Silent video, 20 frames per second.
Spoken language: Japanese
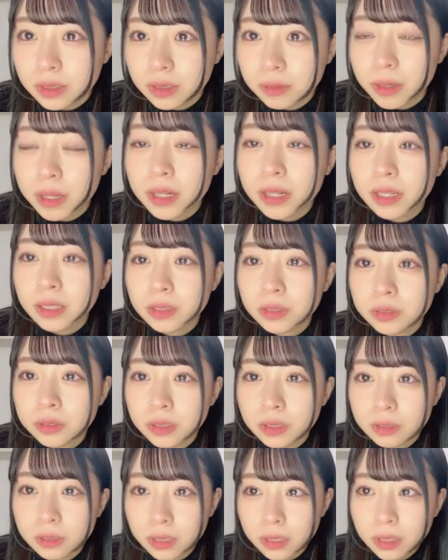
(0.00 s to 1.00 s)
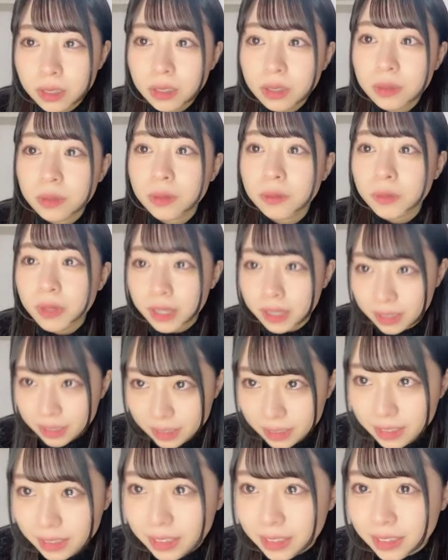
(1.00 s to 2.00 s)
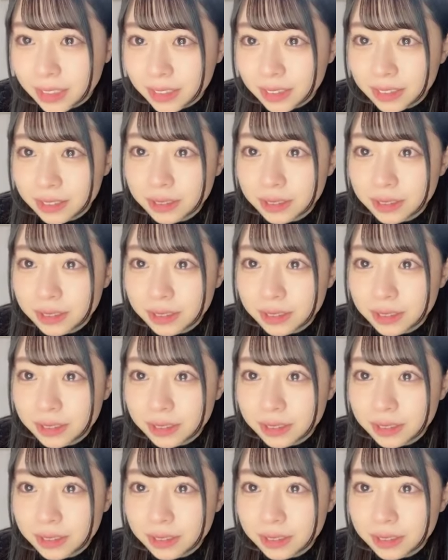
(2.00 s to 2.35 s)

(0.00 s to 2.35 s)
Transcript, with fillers: ペンライト振ってくれてるのも見えるし